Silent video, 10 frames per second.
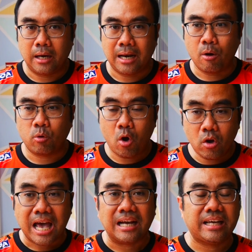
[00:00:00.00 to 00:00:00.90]
เราก็
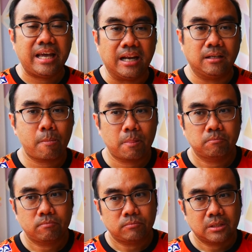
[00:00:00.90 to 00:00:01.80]
อยากจะเห็น
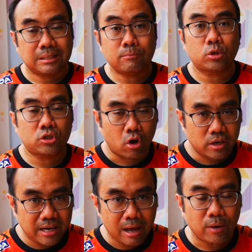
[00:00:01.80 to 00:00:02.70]
สโมสร
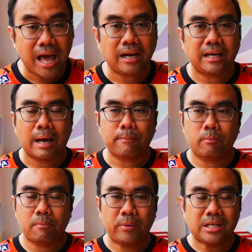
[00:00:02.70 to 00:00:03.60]
ที่เรารักนะครับ
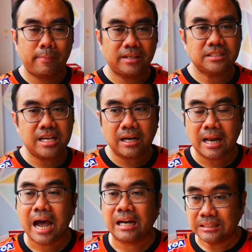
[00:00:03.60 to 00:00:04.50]
ไม่ว่าจะเป็นเชียง
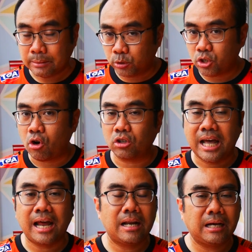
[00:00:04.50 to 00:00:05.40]
ราย หรือสโมสรของ
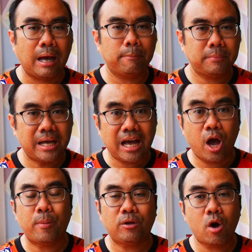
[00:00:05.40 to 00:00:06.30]
ท่านนะครับ ได้เข้า
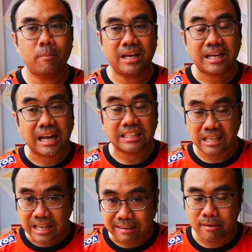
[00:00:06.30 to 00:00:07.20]
ไปร่วมรายการ
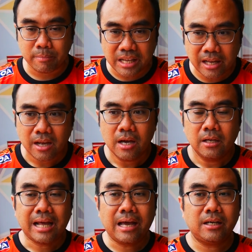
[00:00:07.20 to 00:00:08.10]
ใหญ่ ๆ แบบนี้
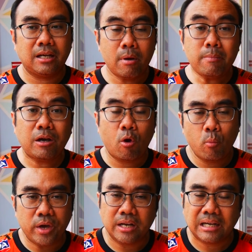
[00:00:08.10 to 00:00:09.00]
ถ้าเกิดไม่มีโค
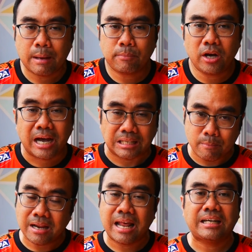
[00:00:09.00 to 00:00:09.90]
วิดนะครับ ก็อาจจะ
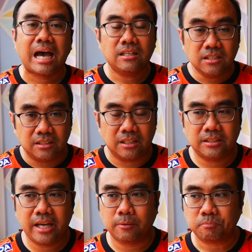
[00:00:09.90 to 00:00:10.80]
มีรายการอื่นอย่าง
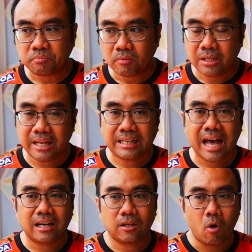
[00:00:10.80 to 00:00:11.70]
เช่น รายกา
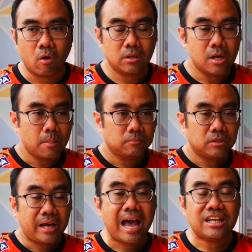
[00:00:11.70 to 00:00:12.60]
รของ
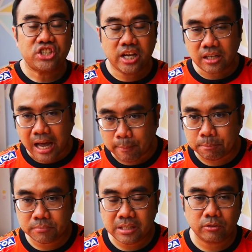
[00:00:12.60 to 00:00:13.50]
อาเซียนคัพ
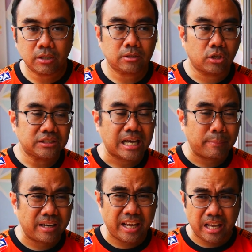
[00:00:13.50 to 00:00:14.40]
ที่เขาจะจัด
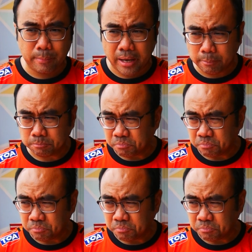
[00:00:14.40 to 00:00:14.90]
เป็น AFF